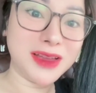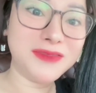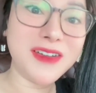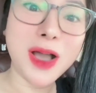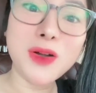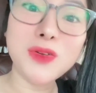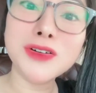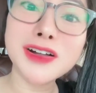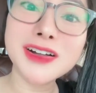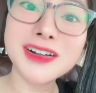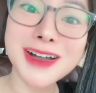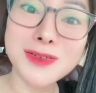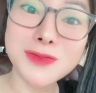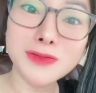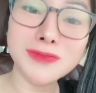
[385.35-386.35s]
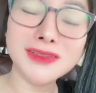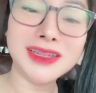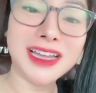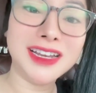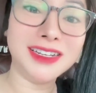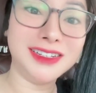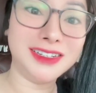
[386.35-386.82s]
vào công
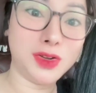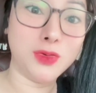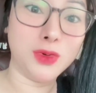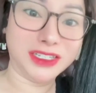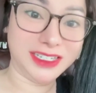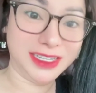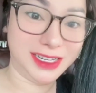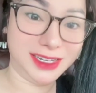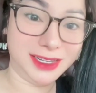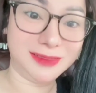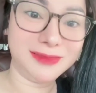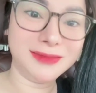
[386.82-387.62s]
dân của chị